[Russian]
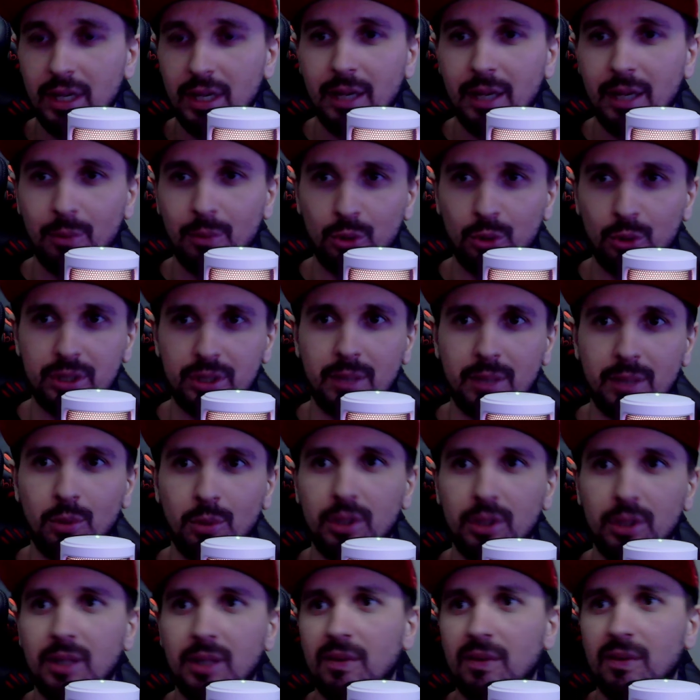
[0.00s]
плюс
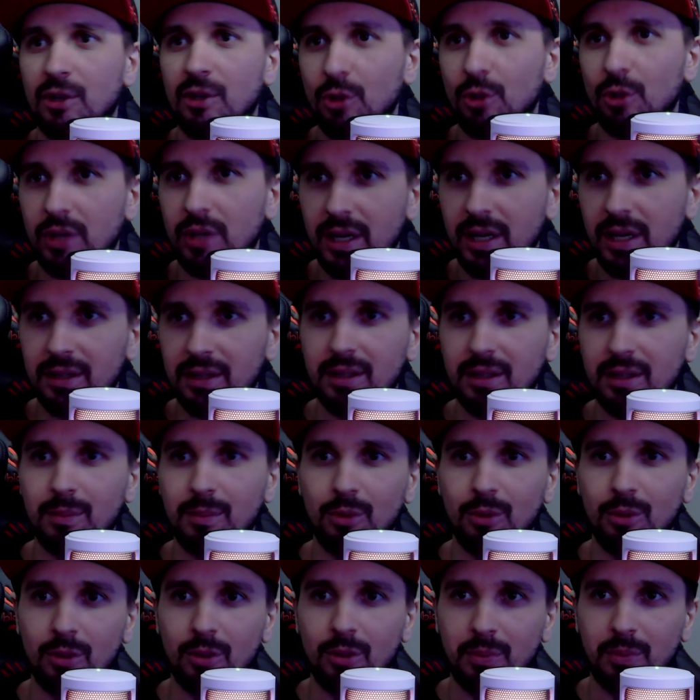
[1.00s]
работает видеокарта,
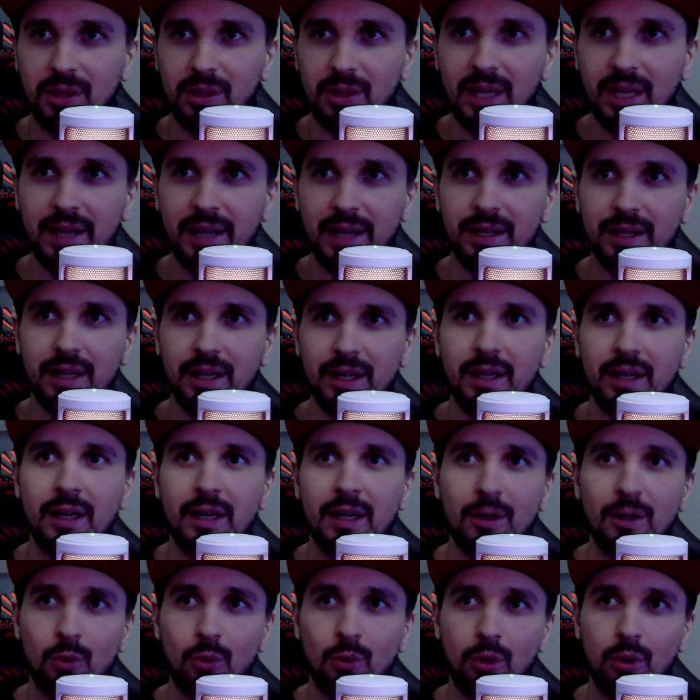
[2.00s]
блок питания,
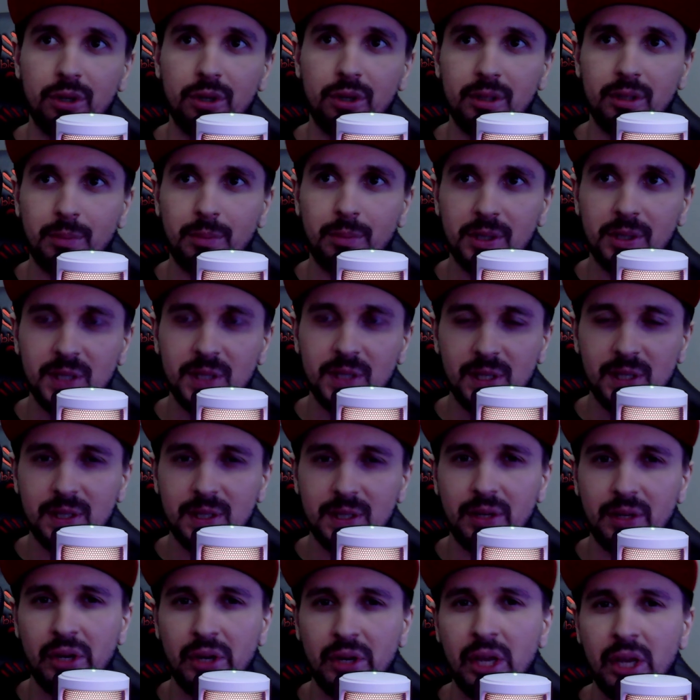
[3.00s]
кулер на
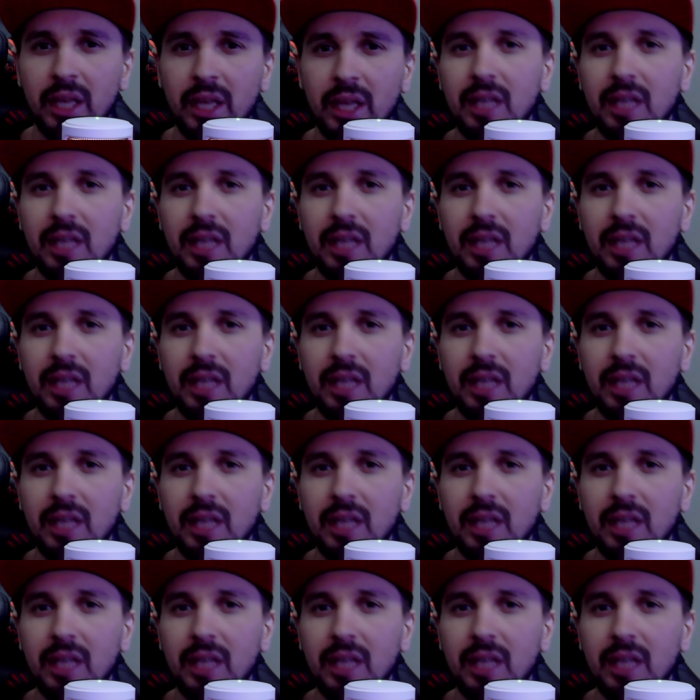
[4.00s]
процессоре.